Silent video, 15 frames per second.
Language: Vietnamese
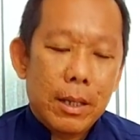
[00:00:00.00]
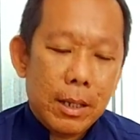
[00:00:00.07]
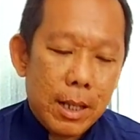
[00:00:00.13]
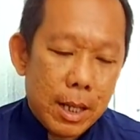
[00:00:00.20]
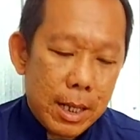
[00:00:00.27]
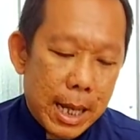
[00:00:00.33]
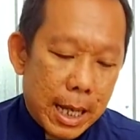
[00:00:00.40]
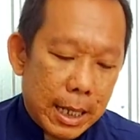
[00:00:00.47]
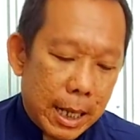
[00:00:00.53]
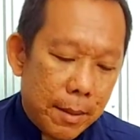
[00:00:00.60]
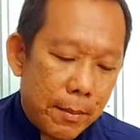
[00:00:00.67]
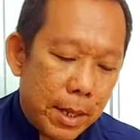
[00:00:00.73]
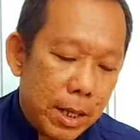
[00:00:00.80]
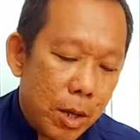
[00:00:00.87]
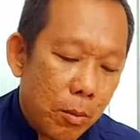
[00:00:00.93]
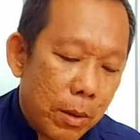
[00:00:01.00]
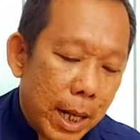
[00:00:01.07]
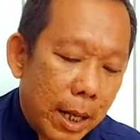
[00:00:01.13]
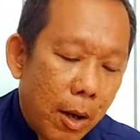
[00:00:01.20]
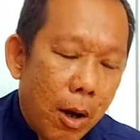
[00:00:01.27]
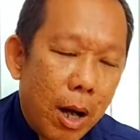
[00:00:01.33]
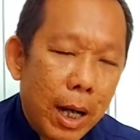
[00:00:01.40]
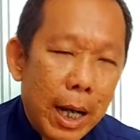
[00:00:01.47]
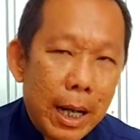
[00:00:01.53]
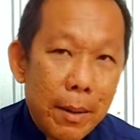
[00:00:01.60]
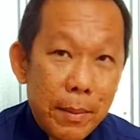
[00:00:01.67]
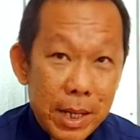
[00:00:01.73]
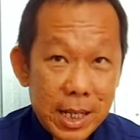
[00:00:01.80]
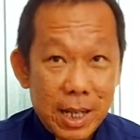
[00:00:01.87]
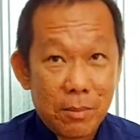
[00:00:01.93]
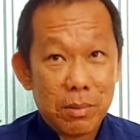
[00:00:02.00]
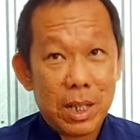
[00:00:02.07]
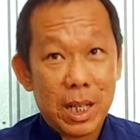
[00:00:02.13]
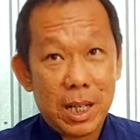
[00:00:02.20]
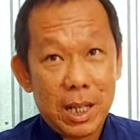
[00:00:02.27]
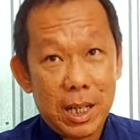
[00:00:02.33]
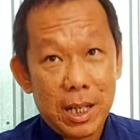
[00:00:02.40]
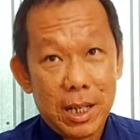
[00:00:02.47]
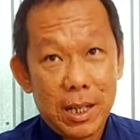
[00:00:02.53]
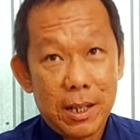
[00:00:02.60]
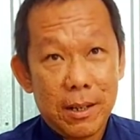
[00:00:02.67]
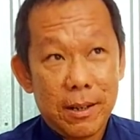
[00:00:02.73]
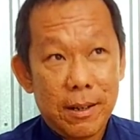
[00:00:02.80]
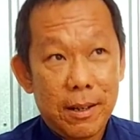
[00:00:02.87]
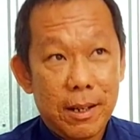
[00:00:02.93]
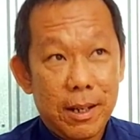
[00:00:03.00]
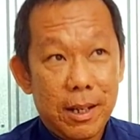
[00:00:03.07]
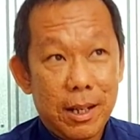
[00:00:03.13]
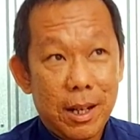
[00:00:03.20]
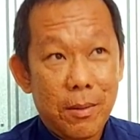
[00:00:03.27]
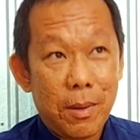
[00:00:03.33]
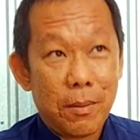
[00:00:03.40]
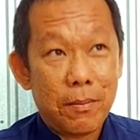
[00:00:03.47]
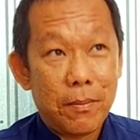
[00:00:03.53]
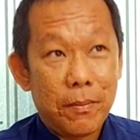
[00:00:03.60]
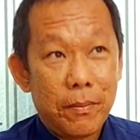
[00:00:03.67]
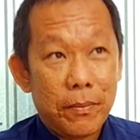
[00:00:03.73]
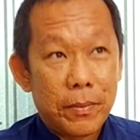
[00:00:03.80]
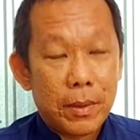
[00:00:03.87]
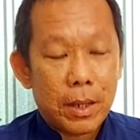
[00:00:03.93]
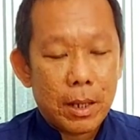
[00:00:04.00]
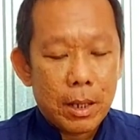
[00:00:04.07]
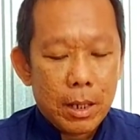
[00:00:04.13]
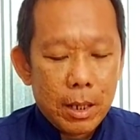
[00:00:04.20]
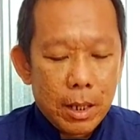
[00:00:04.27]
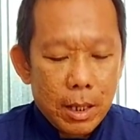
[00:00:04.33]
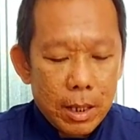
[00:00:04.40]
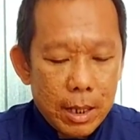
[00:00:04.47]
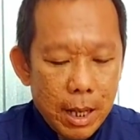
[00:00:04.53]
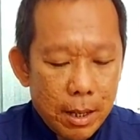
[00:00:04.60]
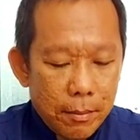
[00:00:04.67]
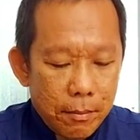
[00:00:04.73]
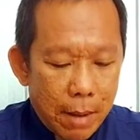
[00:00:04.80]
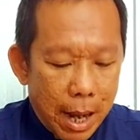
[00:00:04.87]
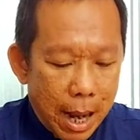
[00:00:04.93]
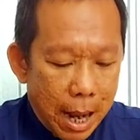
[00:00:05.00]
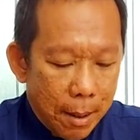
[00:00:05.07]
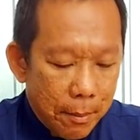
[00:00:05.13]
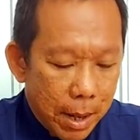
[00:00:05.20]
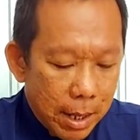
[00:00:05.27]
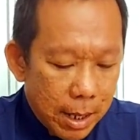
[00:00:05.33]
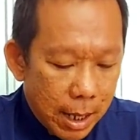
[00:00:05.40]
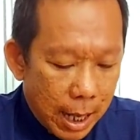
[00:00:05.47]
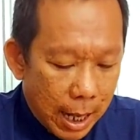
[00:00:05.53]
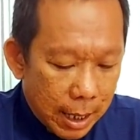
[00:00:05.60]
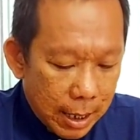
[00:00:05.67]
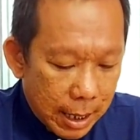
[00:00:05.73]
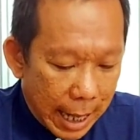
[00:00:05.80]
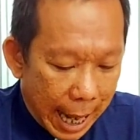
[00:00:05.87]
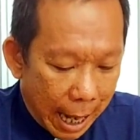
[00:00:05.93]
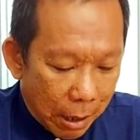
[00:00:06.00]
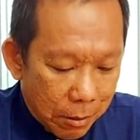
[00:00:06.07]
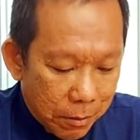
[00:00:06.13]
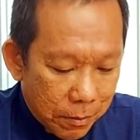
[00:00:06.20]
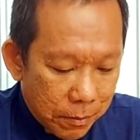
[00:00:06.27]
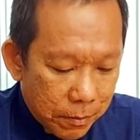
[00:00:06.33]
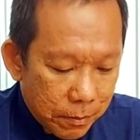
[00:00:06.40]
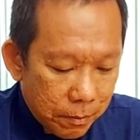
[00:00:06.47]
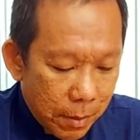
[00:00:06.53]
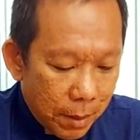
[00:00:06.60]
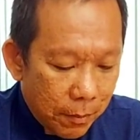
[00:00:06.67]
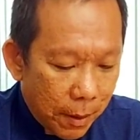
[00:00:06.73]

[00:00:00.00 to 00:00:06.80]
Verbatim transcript: như vậy thì mình dùng cái có này để mình sống chứ đúng không nhưng mà mình là người đạo mình